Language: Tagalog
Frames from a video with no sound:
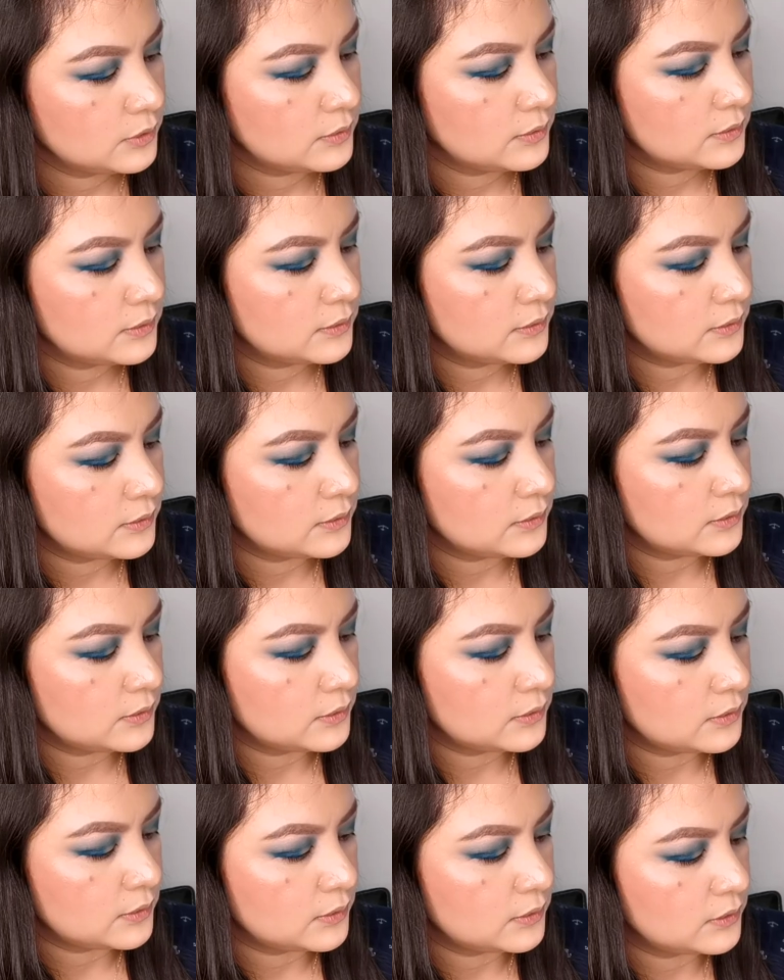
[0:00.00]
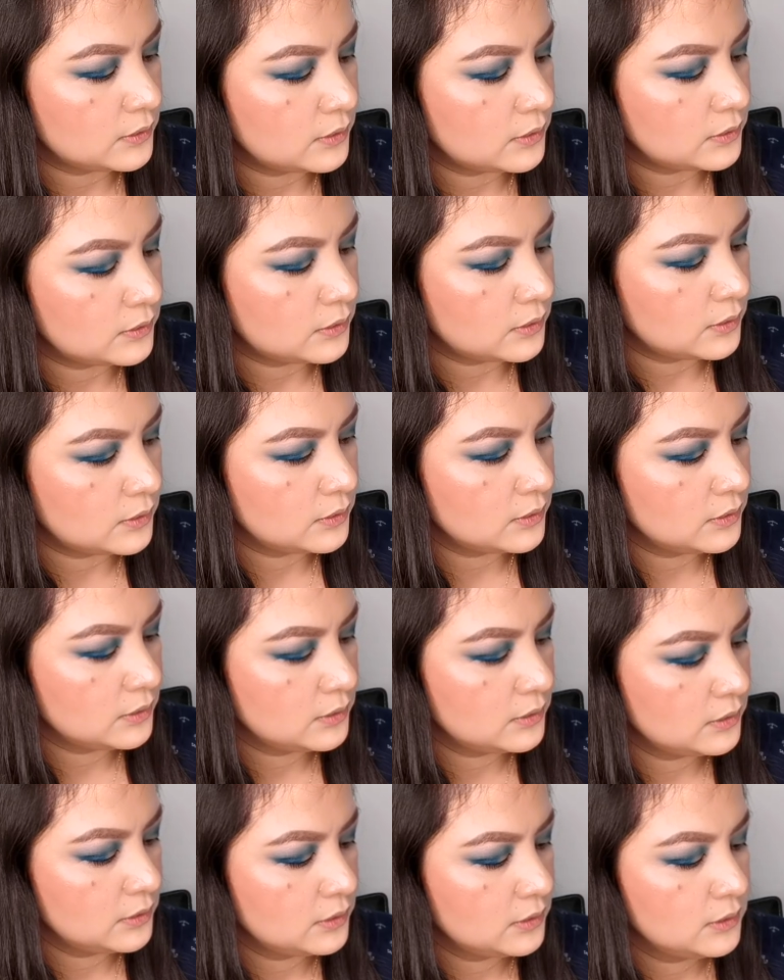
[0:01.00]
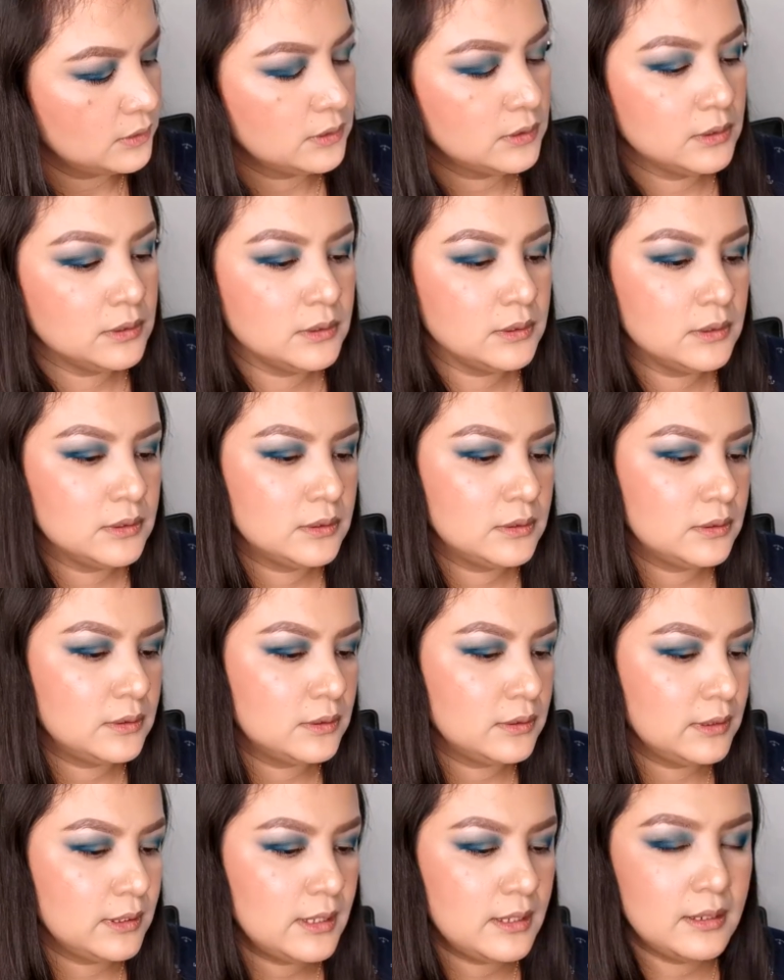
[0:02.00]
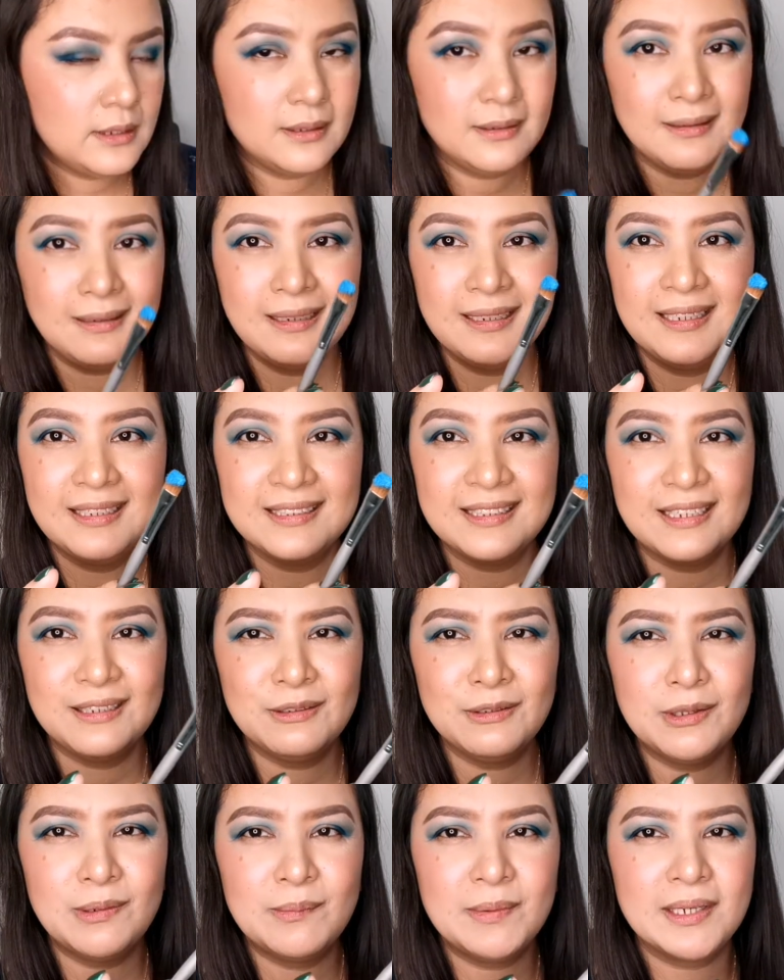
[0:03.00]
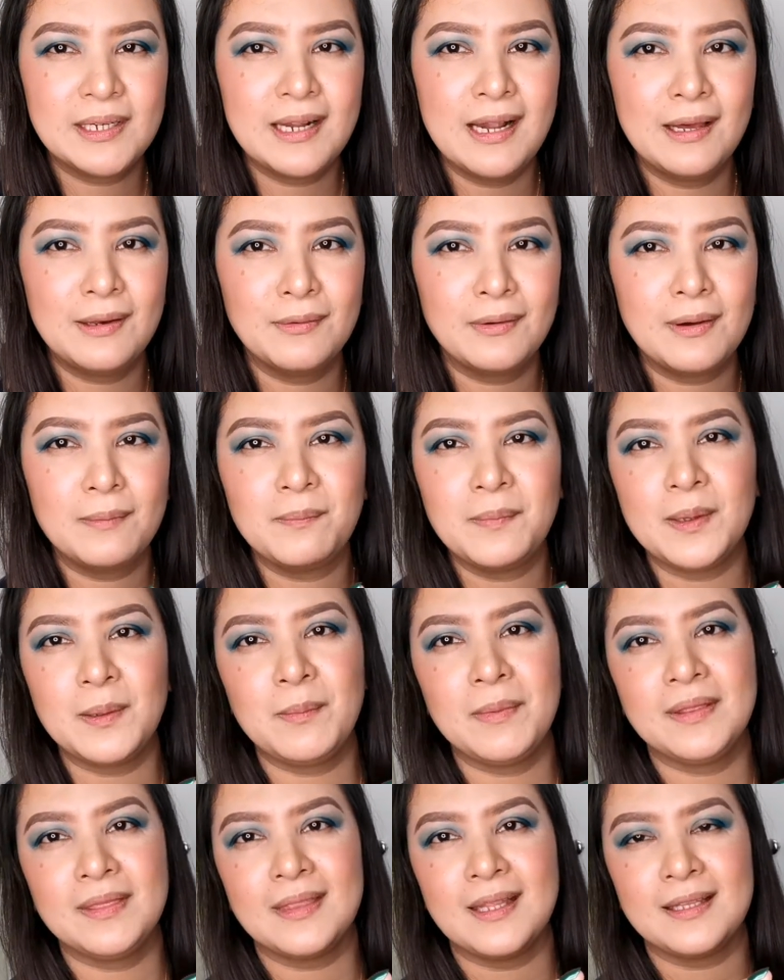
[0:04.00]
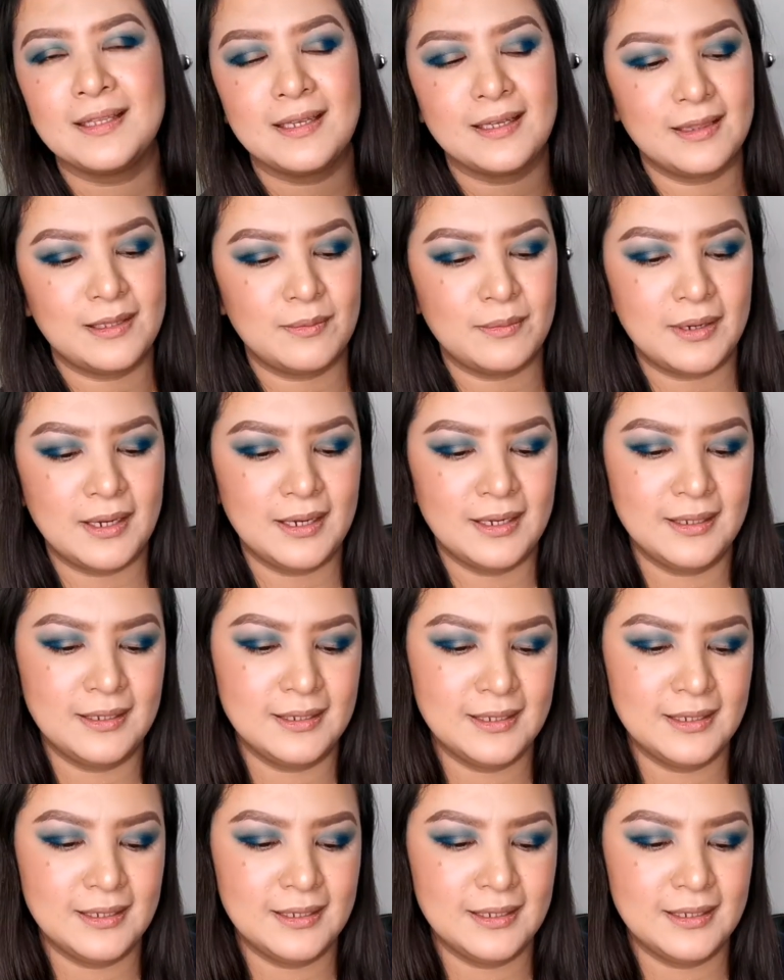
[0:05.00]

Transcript: So, tinatatasat to, to, to. Ayan. Tingnan nyo naman gano'ng kapigmented yan, di ba?